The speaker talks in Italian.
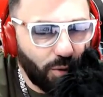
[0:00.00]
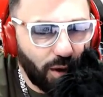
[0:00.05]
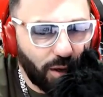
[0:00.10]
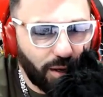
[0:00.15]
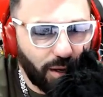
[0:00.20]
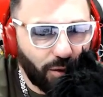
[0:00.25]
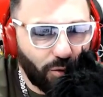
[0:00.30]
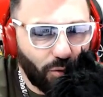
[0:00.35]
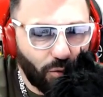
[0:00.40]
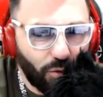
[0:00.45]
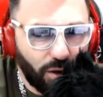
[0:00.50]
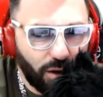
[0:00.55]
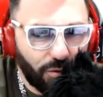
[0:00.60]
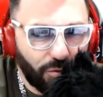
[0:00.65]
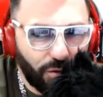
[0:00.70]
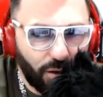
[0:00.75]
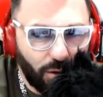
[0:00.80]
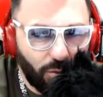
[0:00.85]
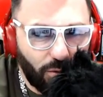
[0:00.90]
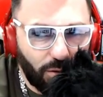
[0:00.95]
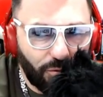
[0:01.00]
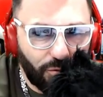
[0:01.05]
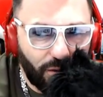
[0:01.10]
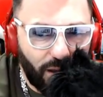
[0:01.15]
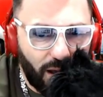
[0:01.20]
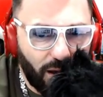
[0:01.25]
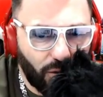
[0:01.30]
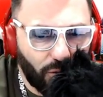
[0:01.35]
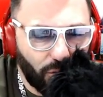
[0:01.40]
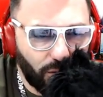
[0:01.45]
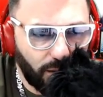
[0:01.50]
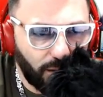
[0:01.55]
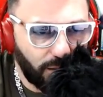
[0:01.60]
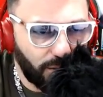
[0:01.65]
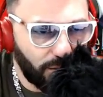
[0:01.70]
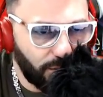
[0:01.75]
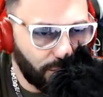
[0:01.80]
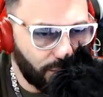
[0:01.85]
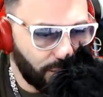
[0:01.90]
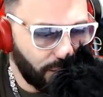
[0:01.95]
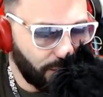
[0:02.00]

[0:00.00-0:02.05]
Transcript: anche correre fianco a fianco, che ne dice?